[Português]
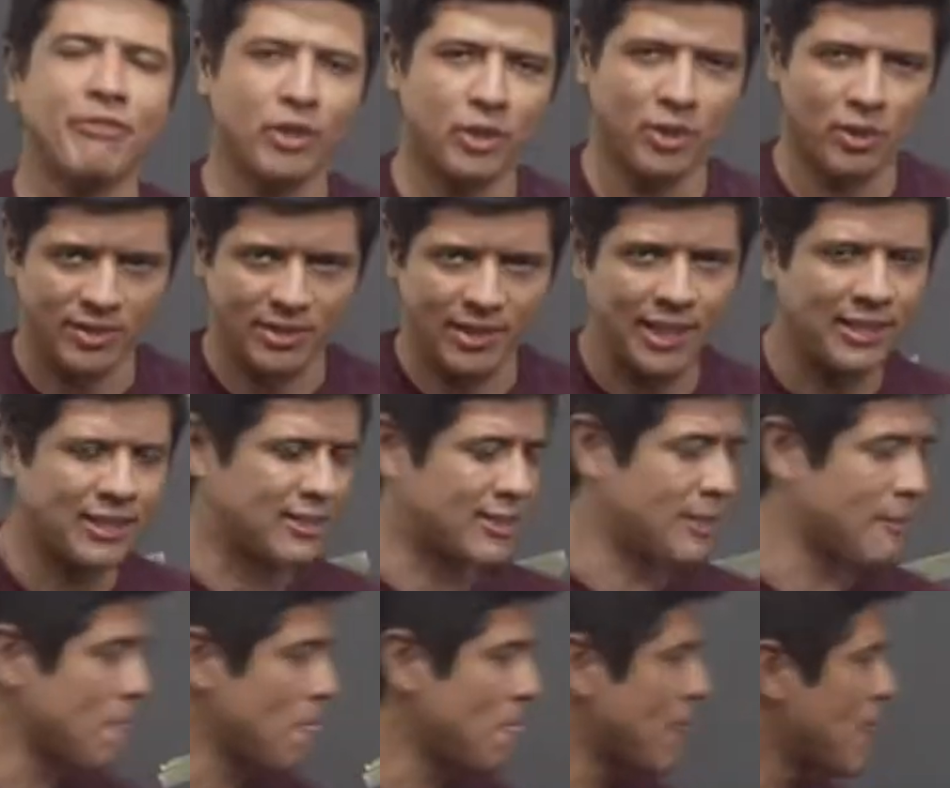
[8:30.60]
a
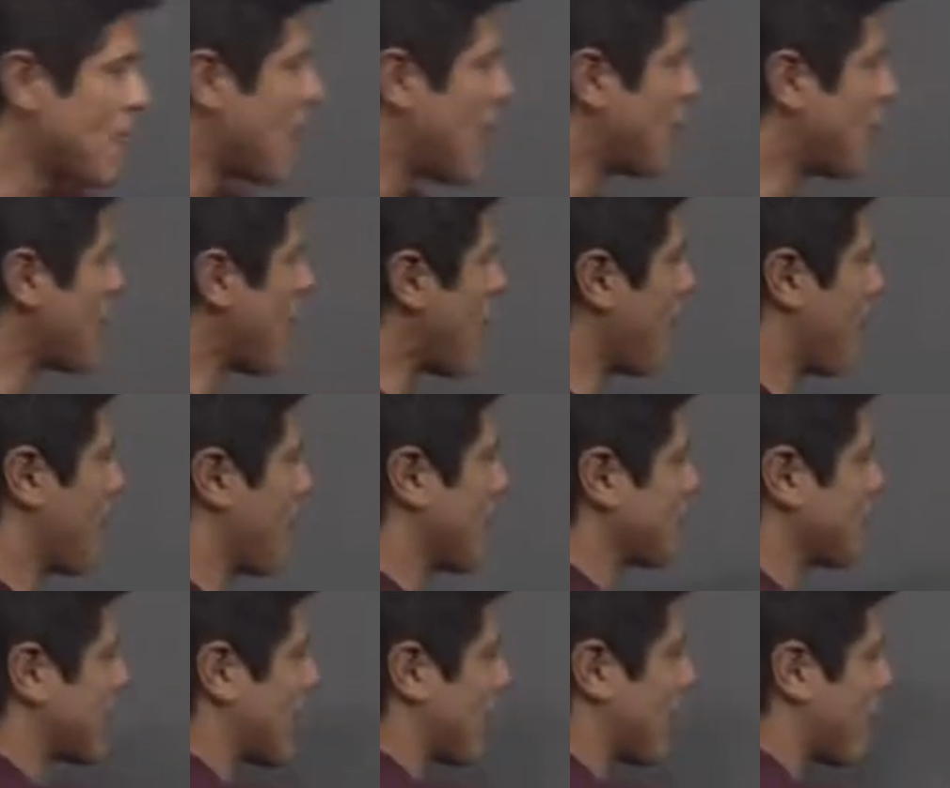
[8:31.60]
fotossíntese, é porque a
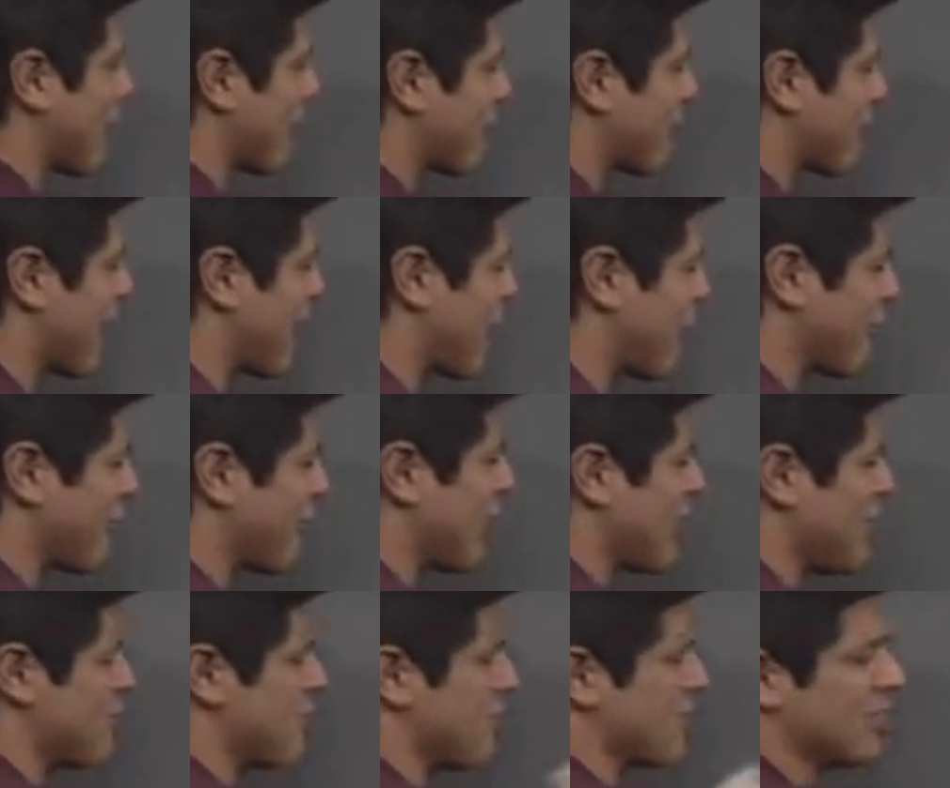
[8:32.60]
planta ela prefere o
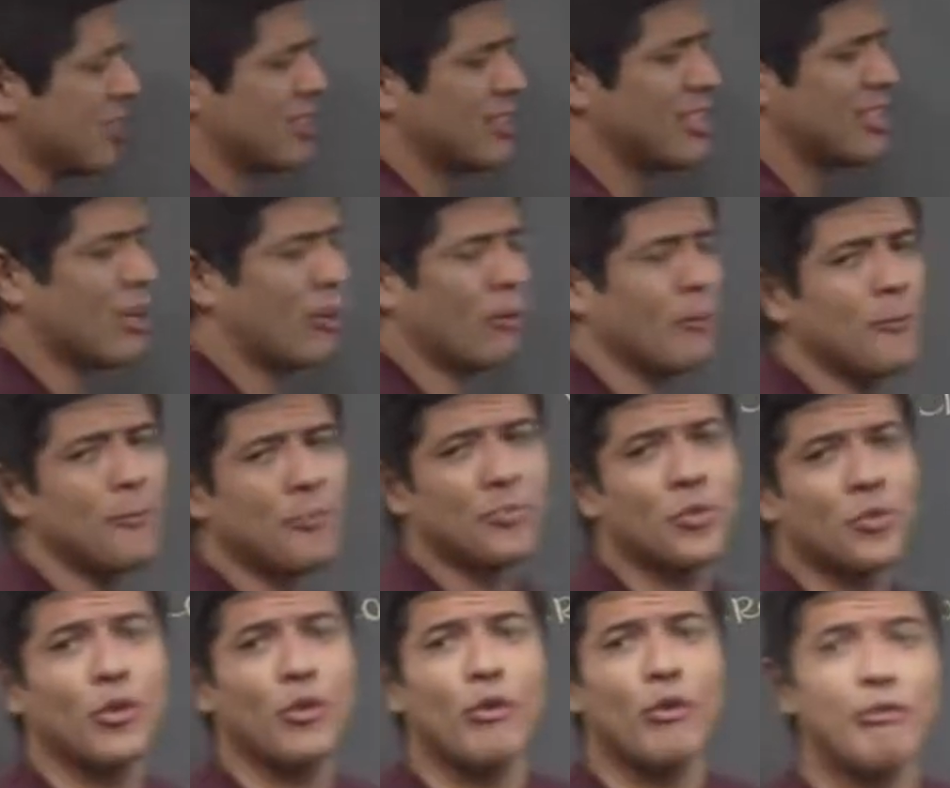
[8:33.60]
verde? Não.
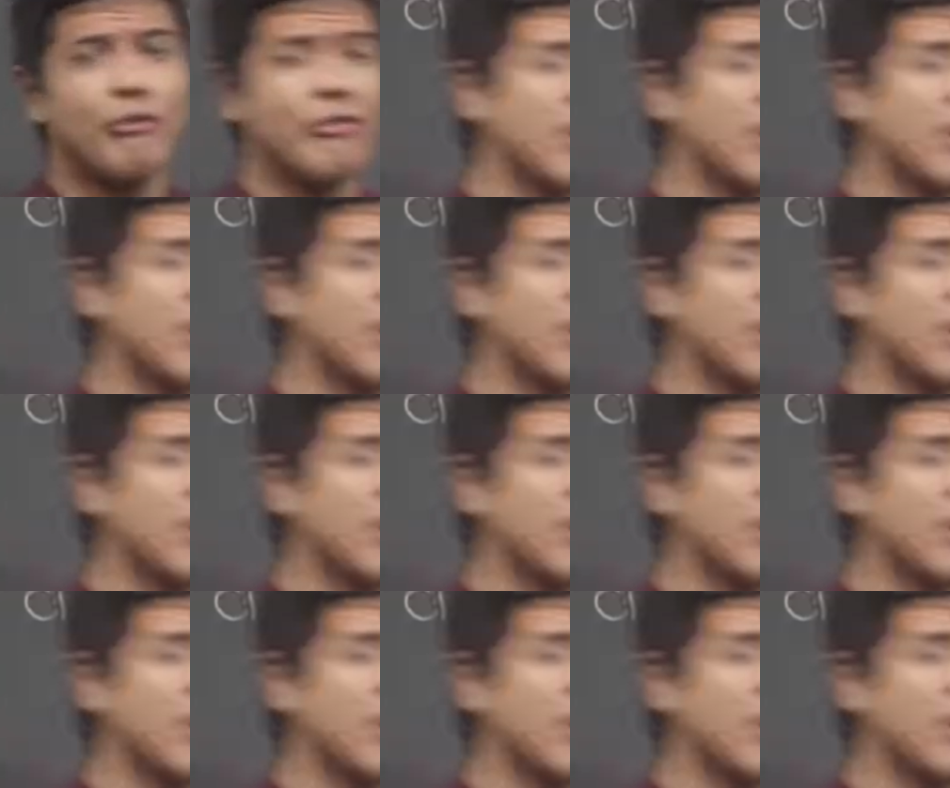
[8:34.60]
O